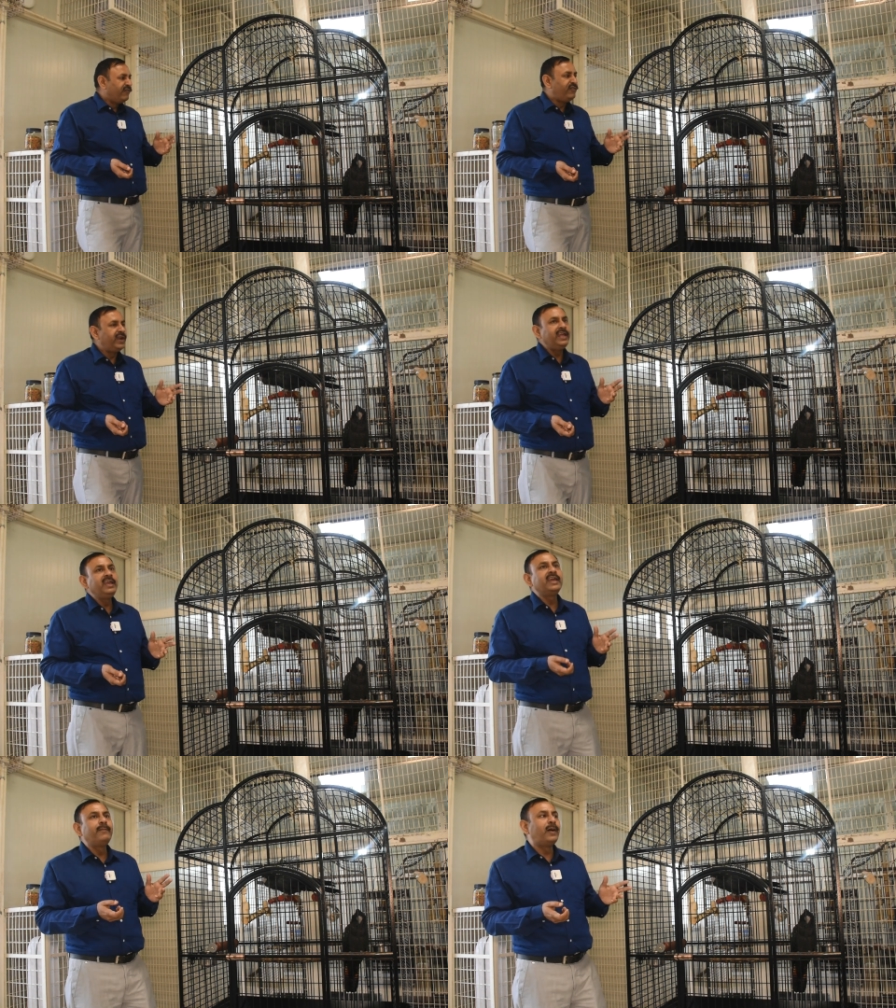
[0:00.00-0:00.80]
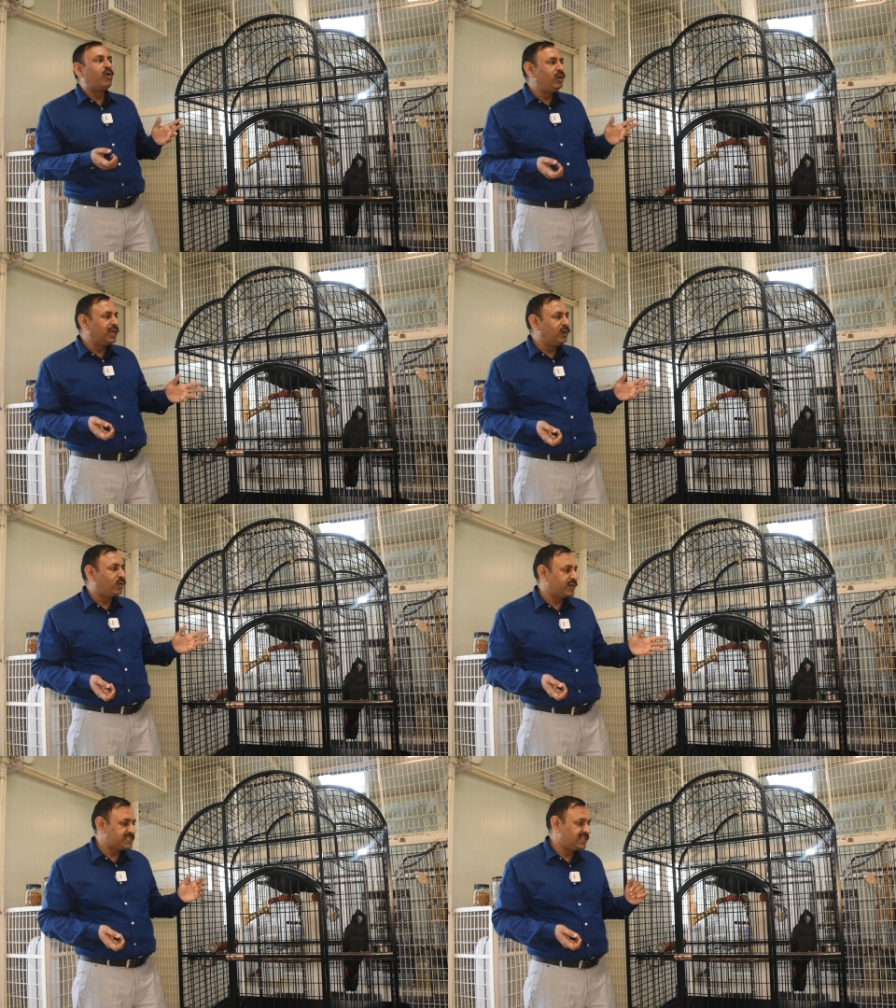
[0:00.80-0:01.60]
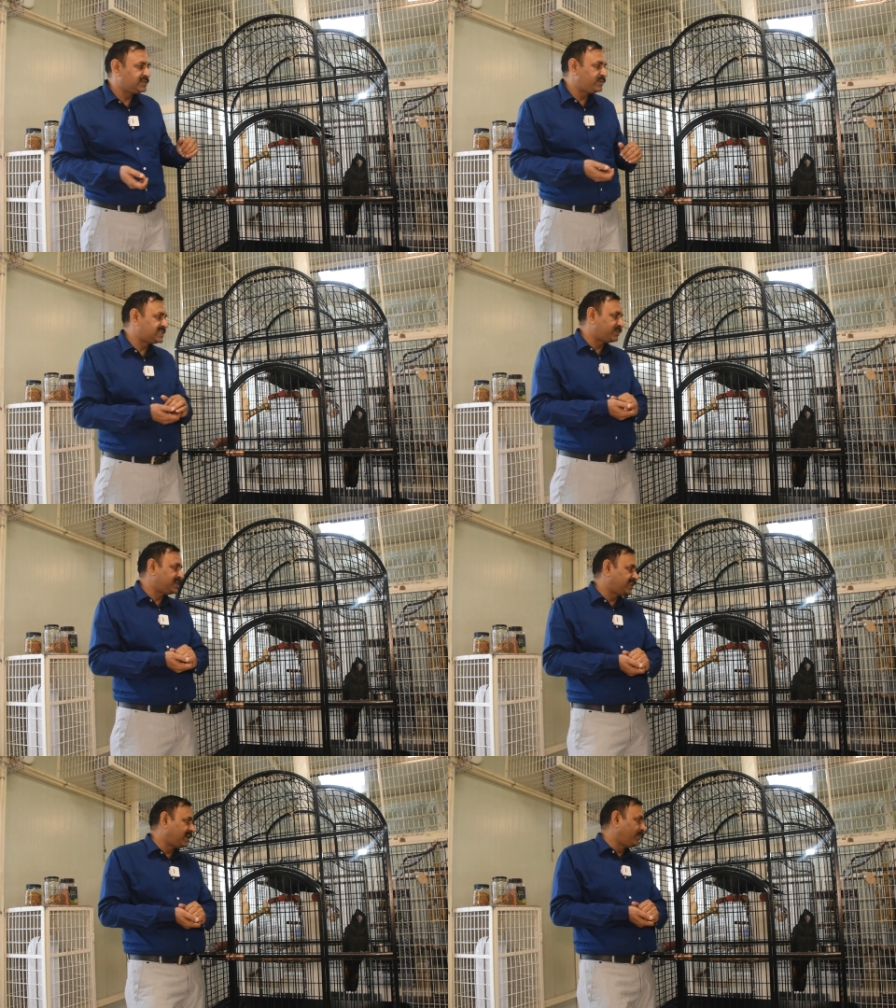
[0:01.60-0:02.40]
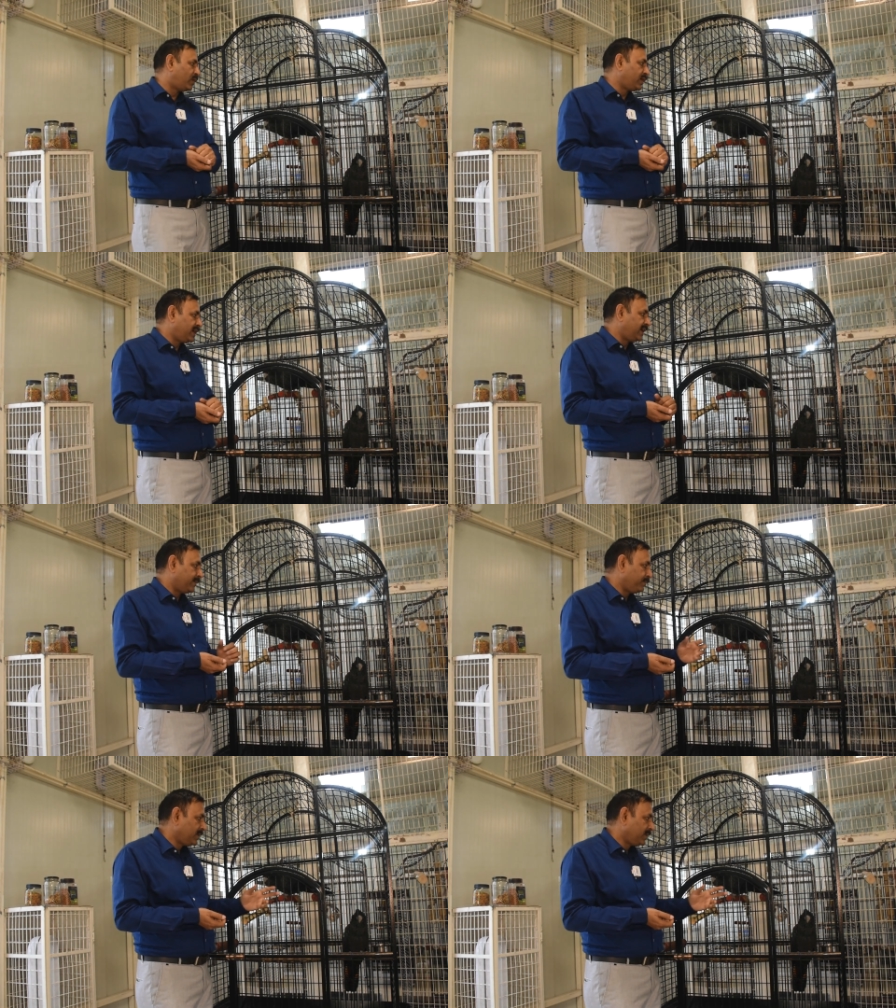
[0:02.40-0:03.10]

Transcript: फीडिंग के बाउल की लोकेशन इसमें सबसे ज़्यादा इंपॉर्टेंट है